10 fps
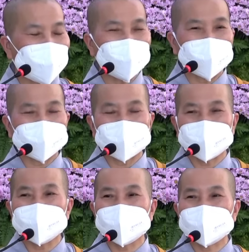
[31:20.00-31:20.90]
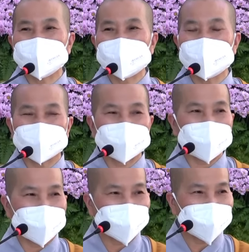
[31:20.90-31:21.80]
Vui là gì? Được cái lời
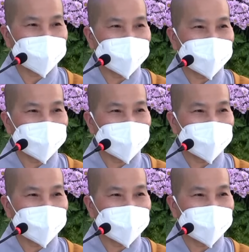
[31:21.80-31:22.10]
khen.